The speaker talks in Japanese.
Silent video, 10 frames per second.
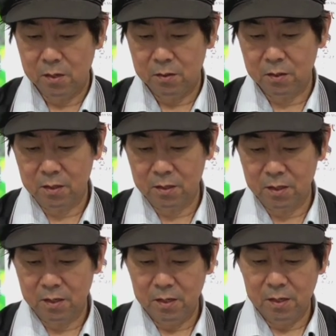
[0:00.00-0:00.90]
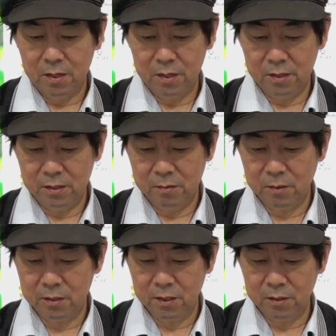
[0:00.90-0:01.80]
だからえー、一
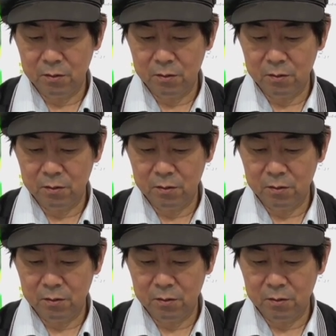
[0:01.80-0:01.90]
番最